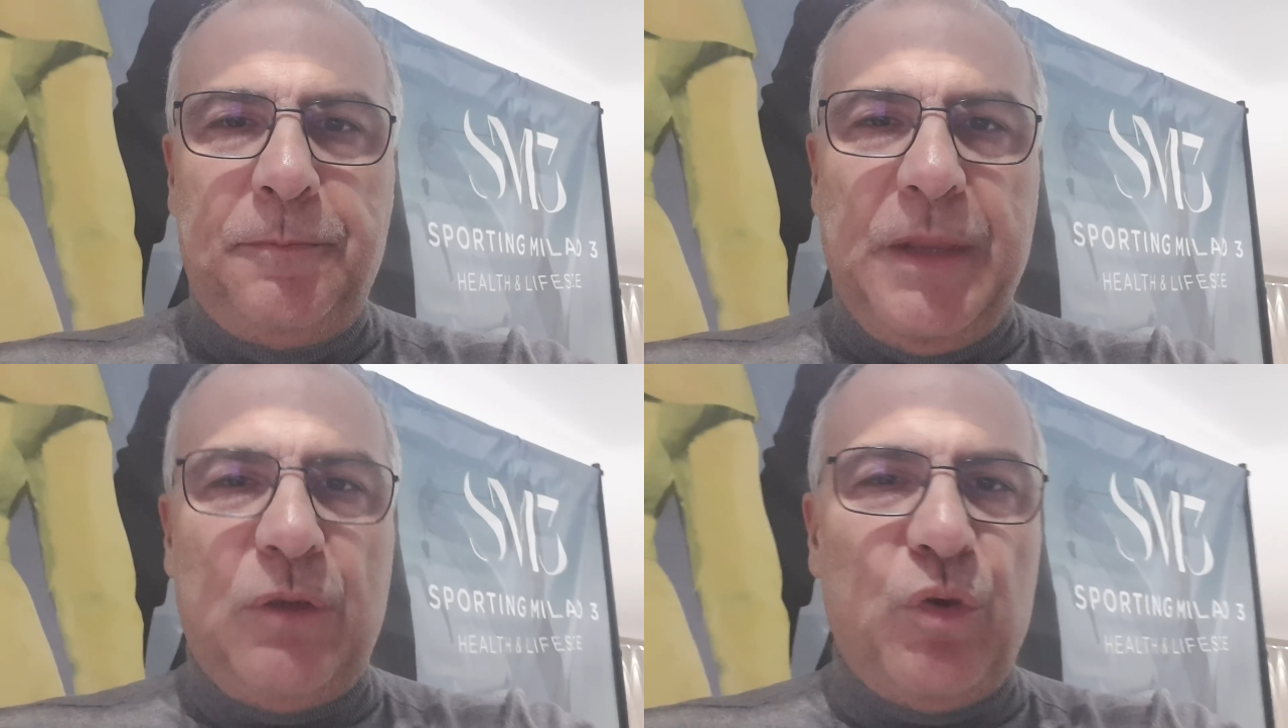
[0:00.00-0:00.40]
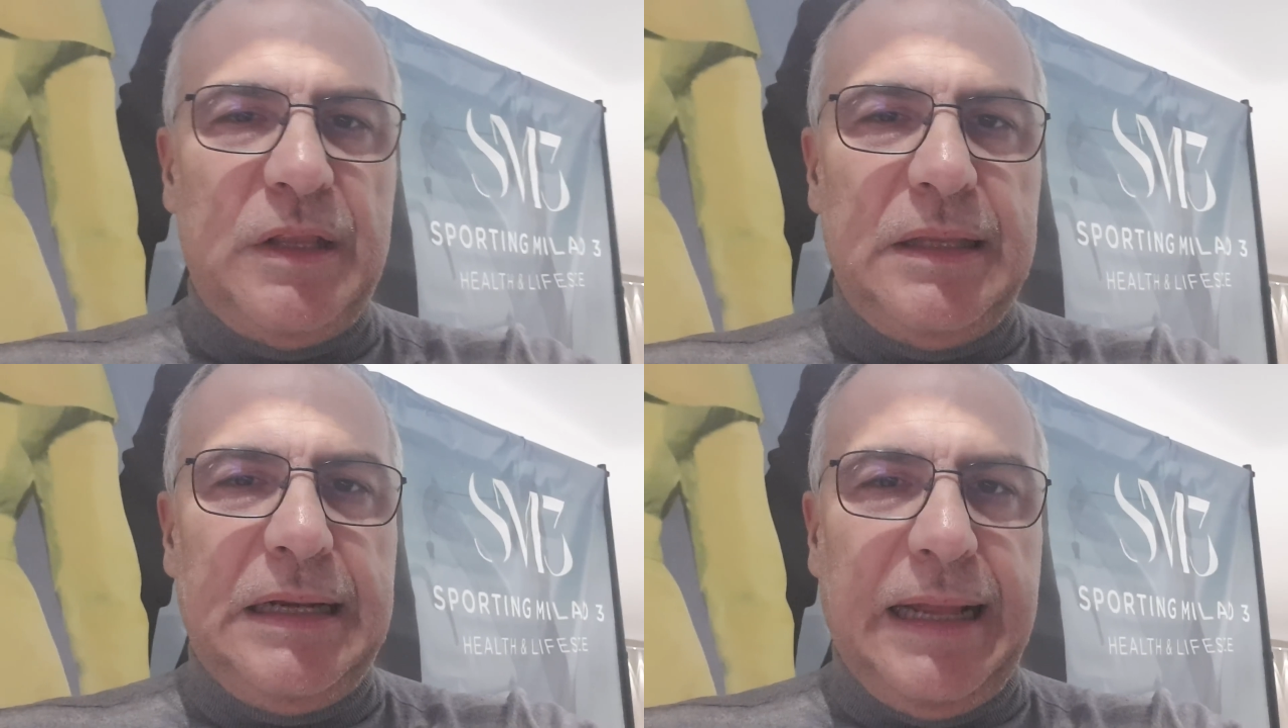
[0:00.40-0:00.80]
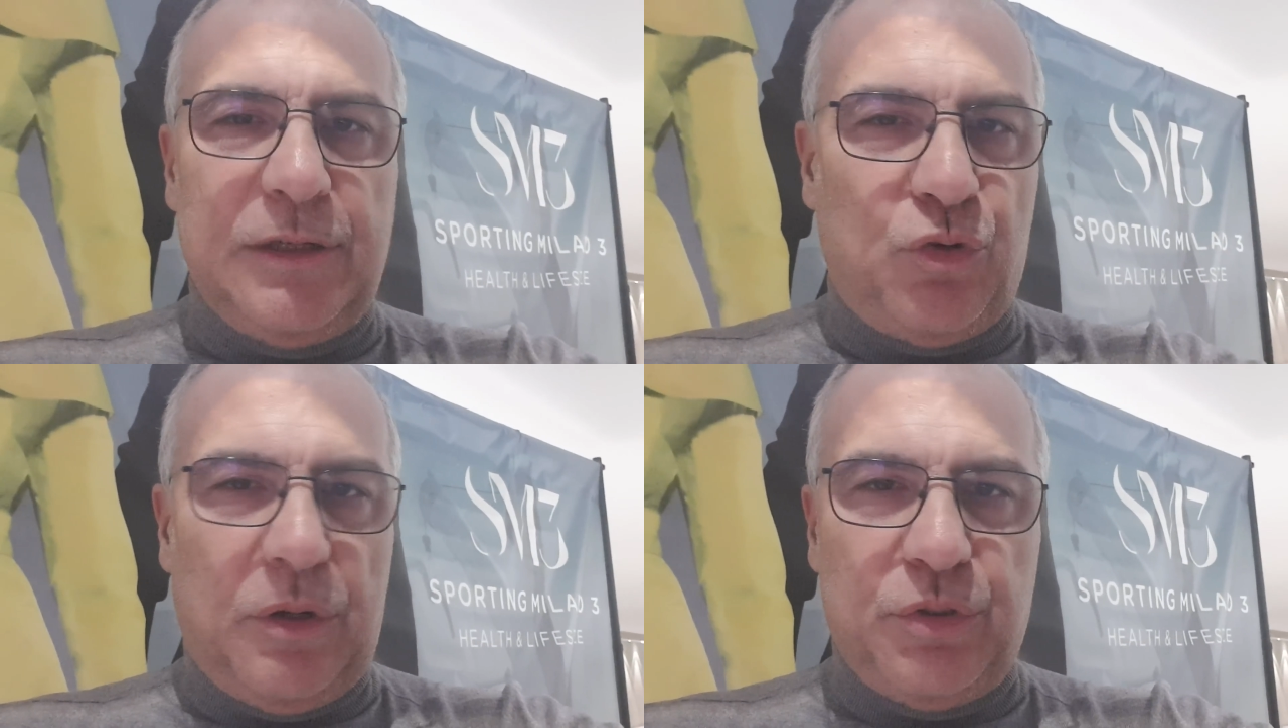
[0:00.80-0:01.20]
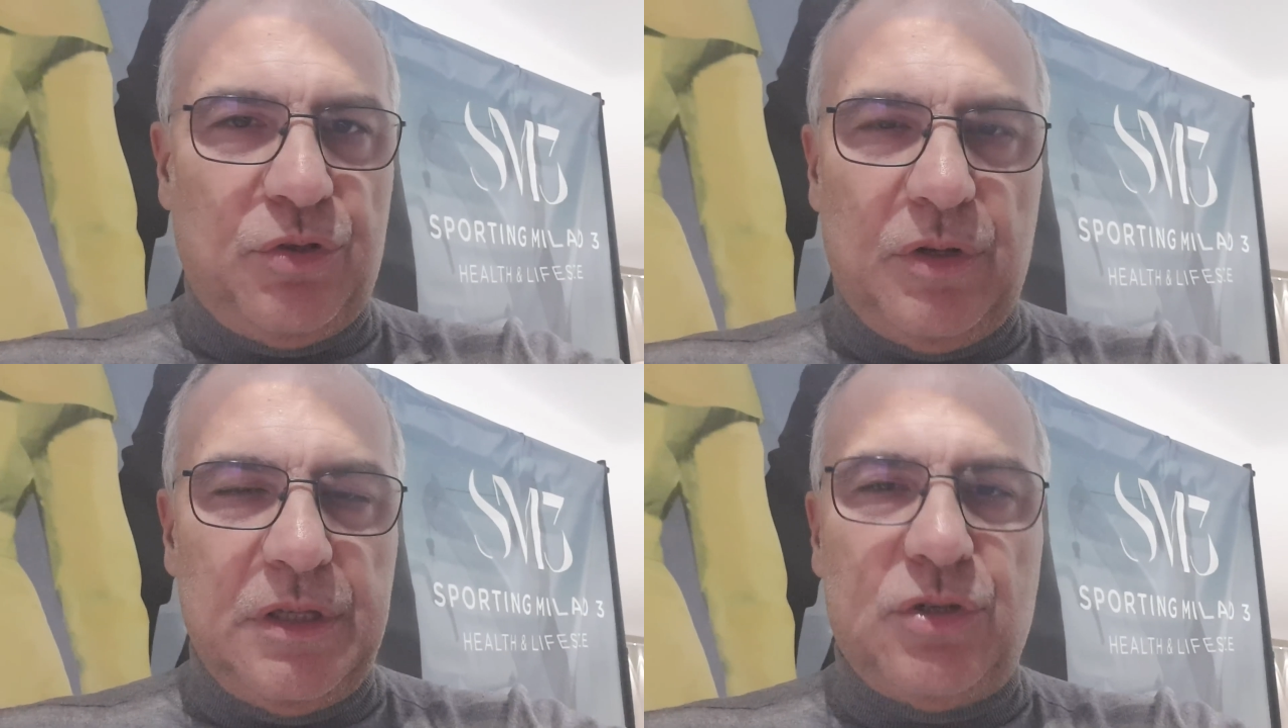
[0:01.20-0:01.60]
E quindi il calcio è una
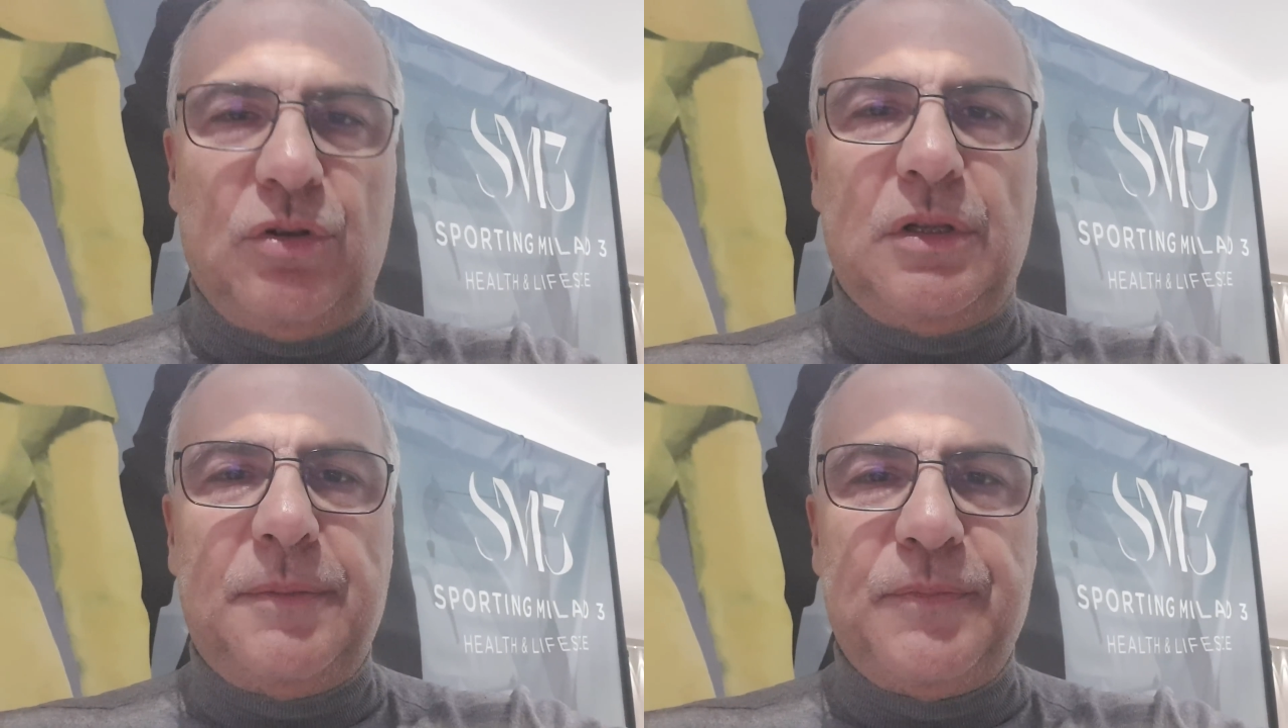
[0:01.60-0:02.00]
questione di soldi.